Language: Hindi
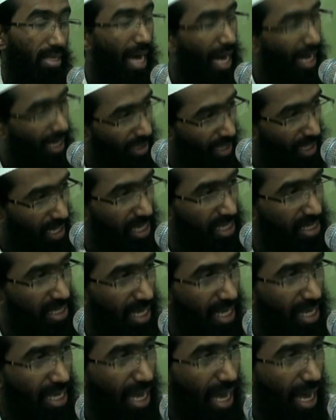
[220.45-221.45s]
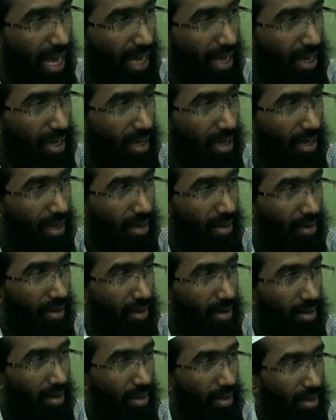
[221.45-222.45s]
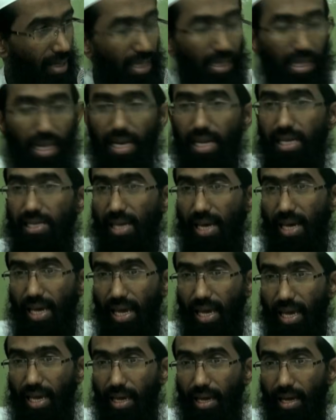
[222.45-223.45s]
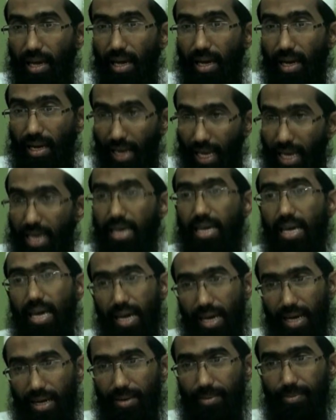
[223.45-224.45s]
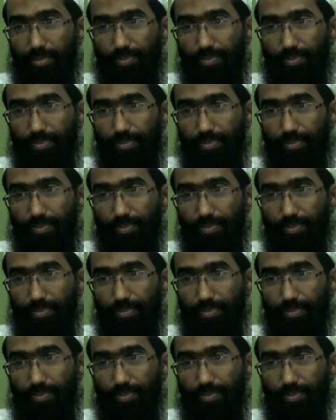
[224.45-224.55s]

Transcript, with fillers: क्या ये दलील सही है ये दलील सही नहीं है